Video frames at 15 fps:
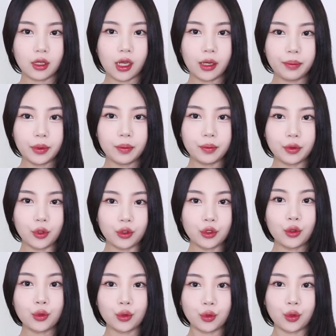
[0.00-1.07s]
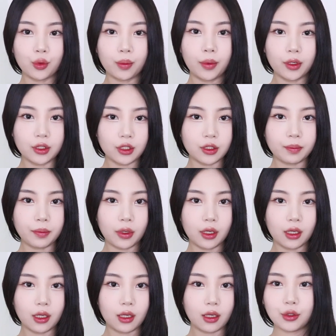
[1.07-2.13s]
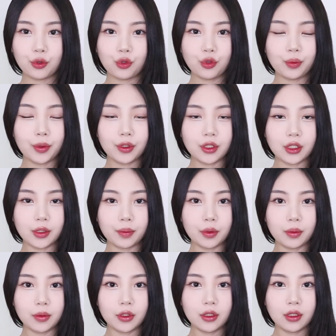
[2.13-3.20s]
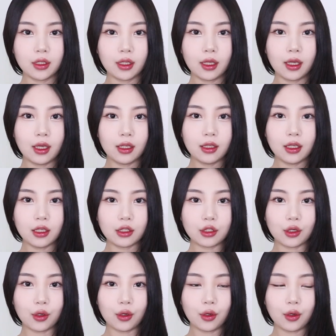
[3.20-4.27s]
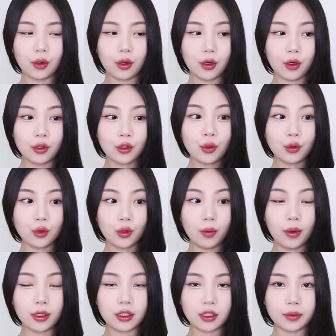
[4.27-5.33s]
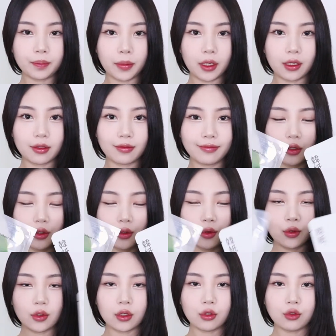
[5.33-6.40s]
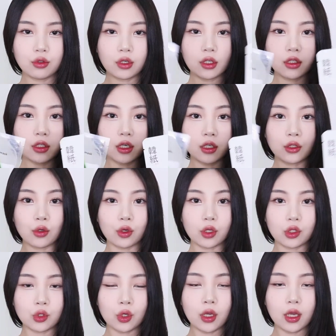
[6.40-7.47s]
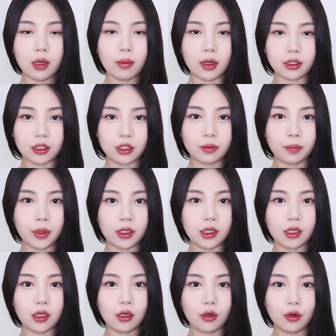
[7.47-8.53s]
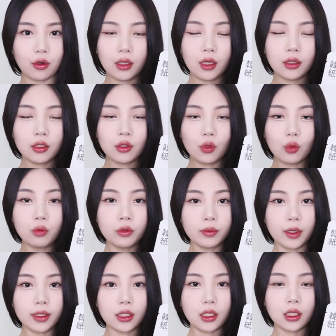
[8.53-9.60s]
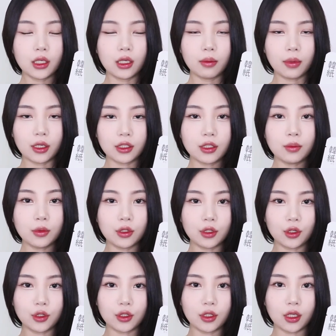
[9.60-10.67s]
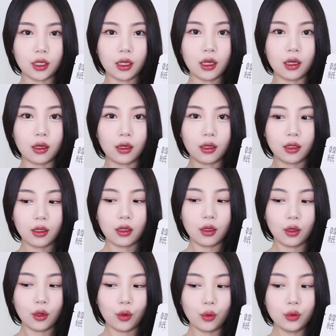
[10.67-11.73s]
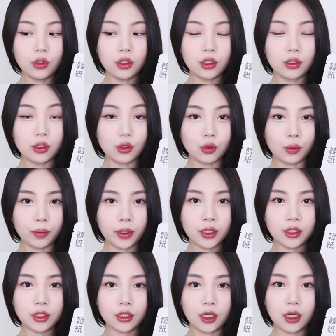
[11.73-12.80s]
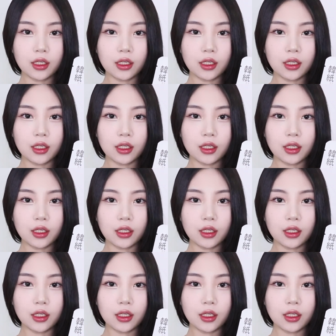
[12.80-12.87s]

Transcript: 아비브 어성초 마스크팩, 그리고 두 번째 제품은 헤이네이처 어성초 마스크팩. 이렇게 두 가지가 저의 최애 마스크팩이에요. 얘는 너무 많이 말씀을 드렸으니까 오늘은 좀 패스를